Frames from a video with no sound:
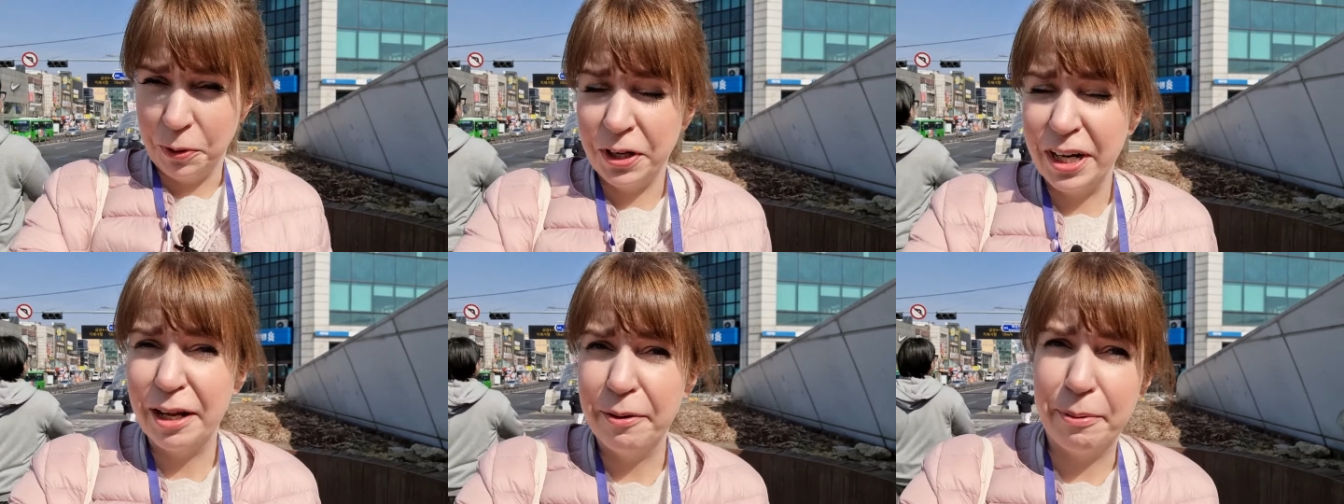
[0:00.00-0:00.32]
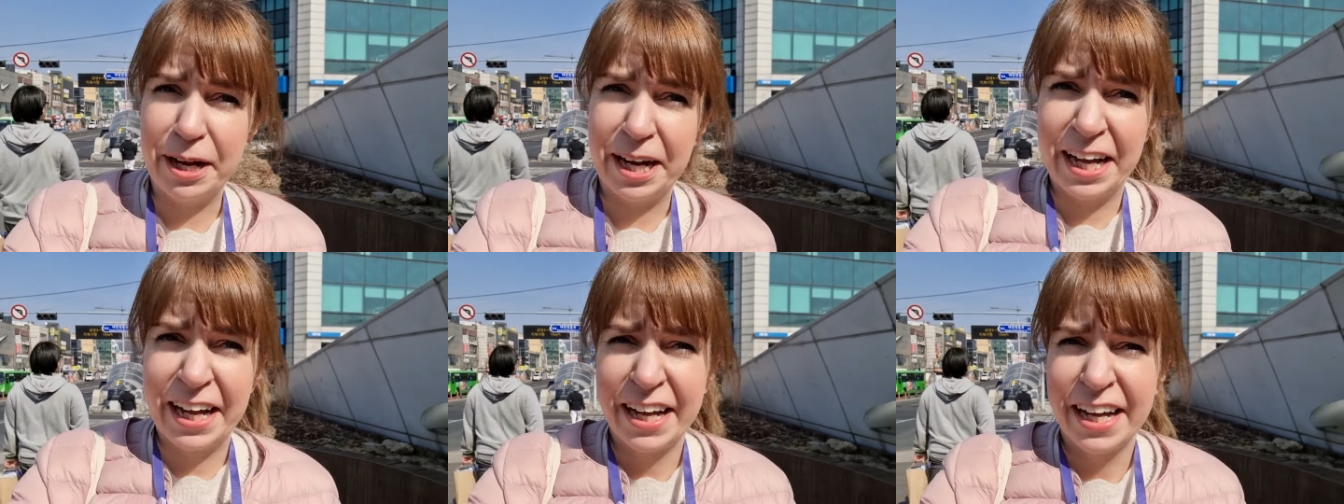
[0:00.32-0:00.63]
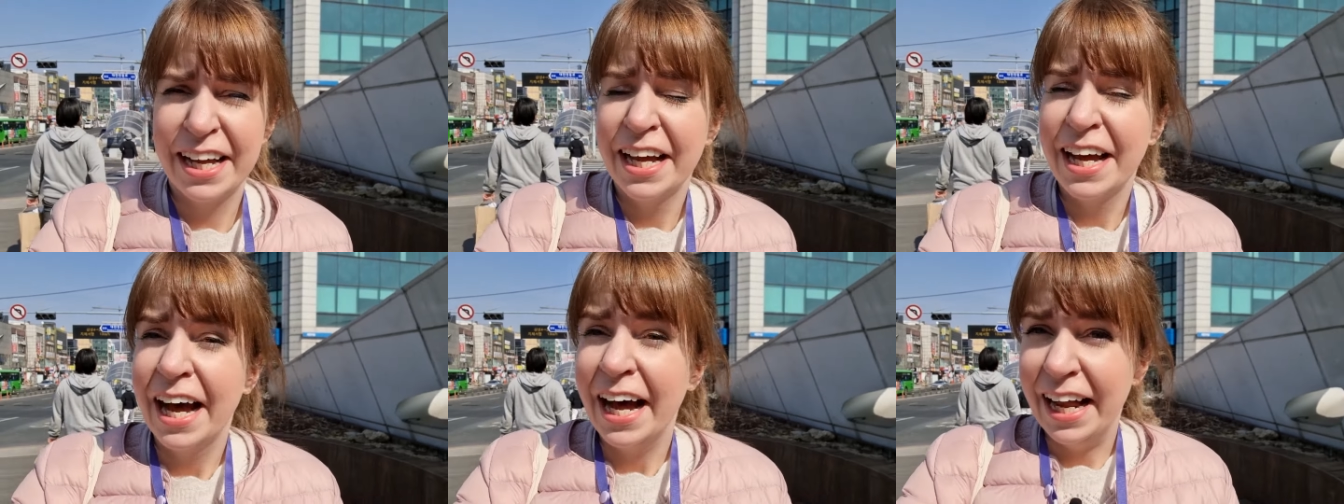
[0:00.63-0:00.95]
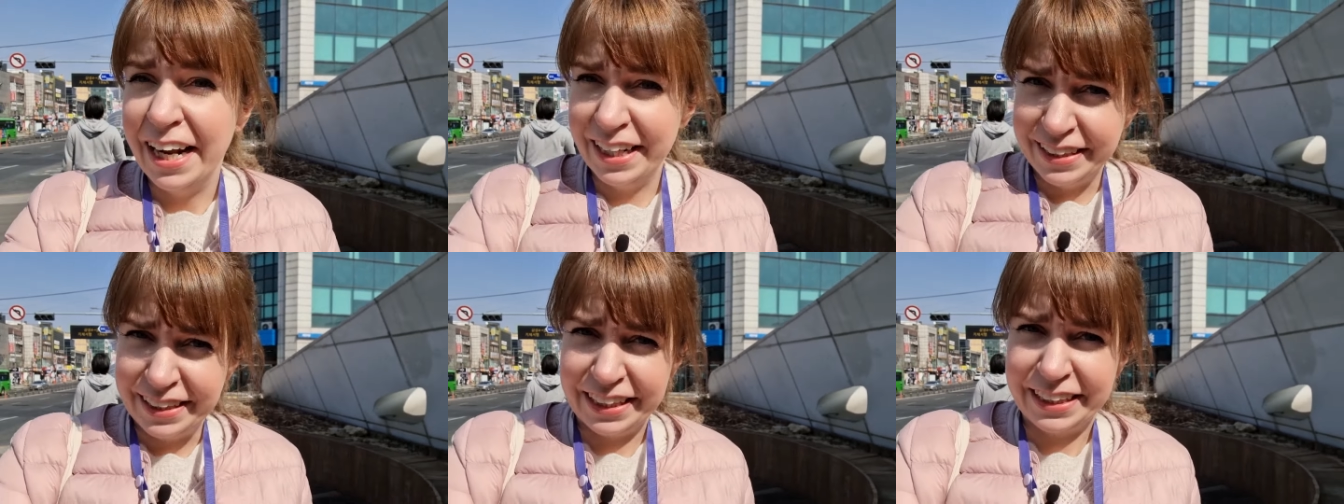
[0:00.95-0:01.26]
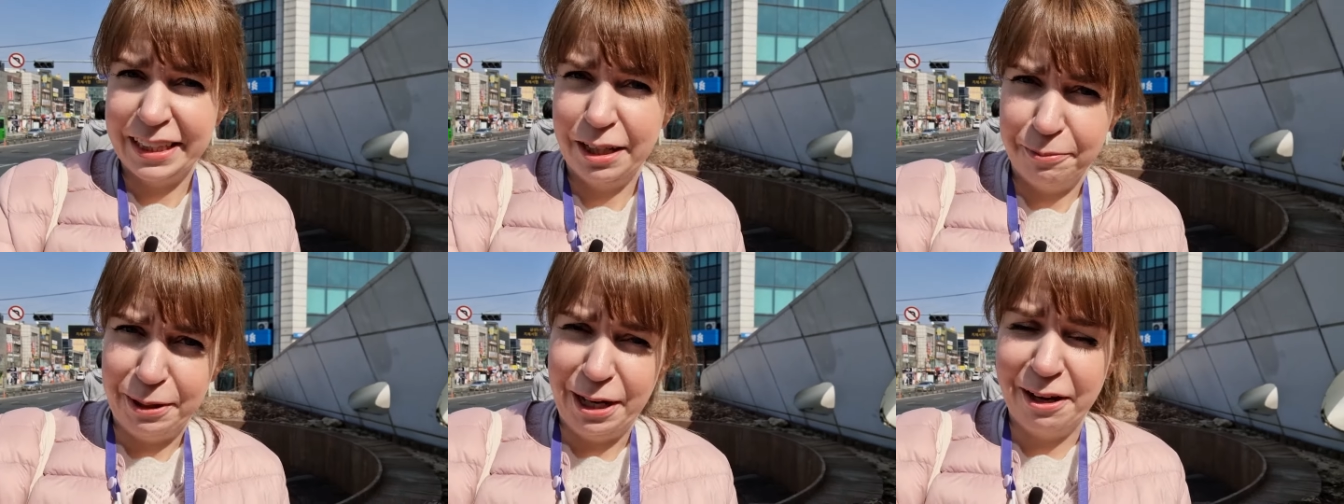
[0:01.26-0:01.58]
chlebek, ale tak
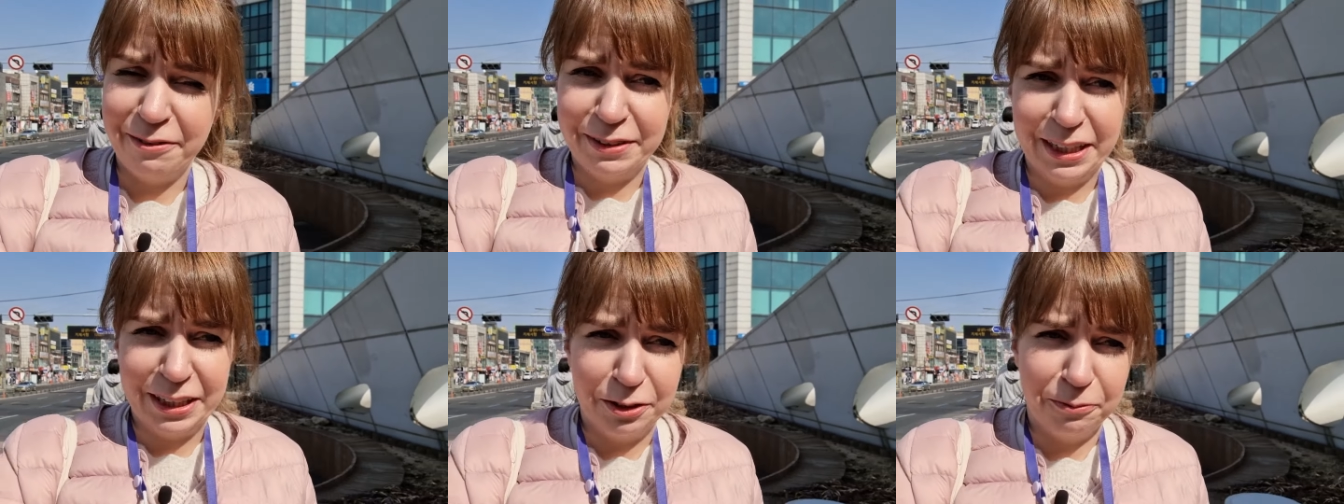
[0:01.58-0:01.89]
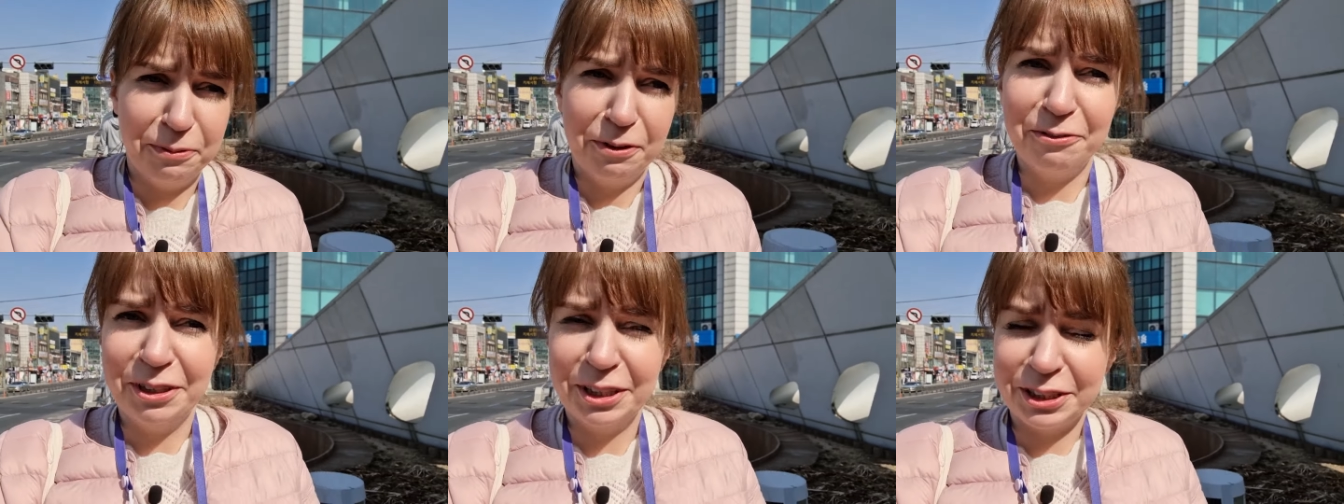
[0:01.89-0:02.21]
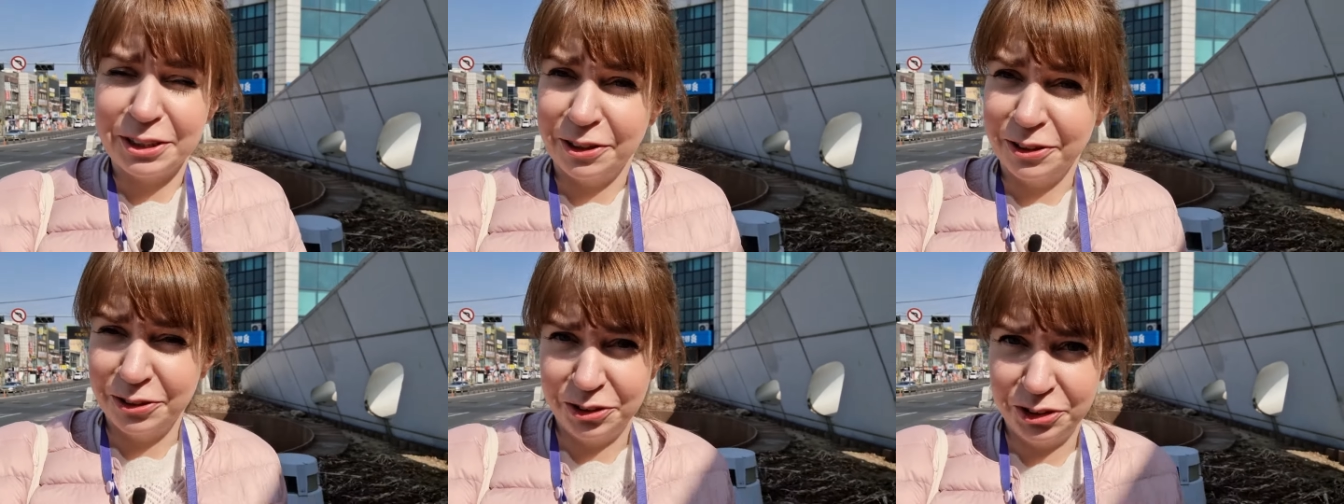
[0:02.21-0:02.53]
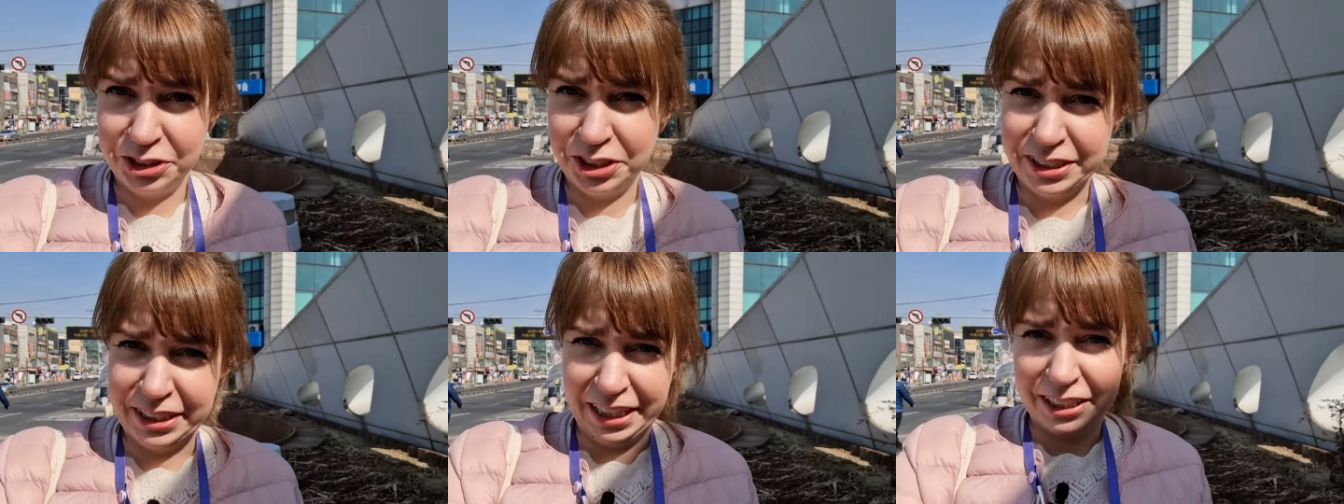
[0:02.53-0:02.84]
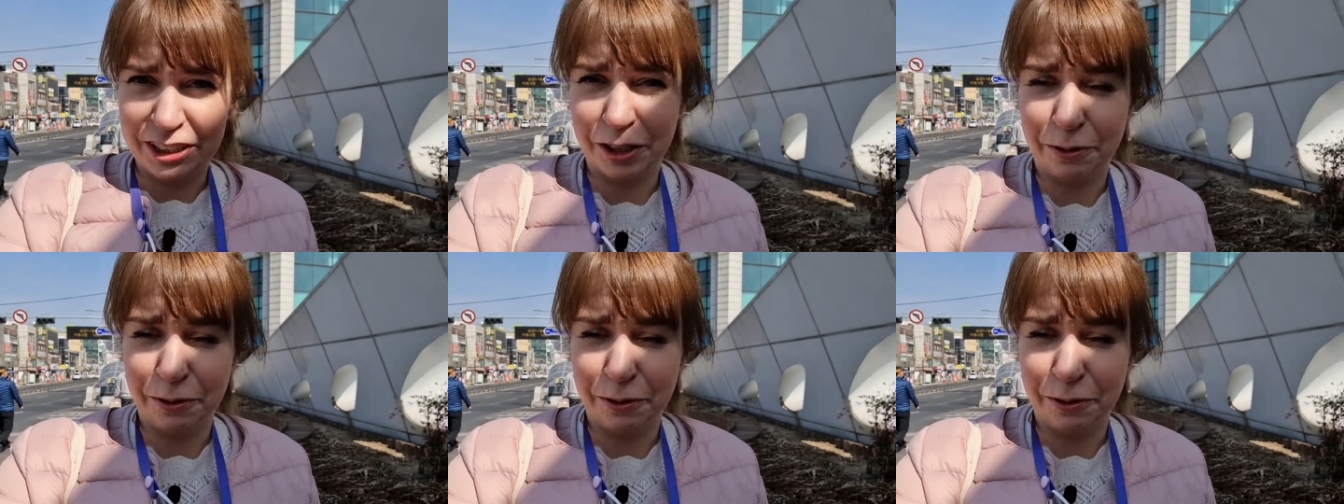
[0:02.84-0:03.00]
naprawdę to pewnie skończy się tak,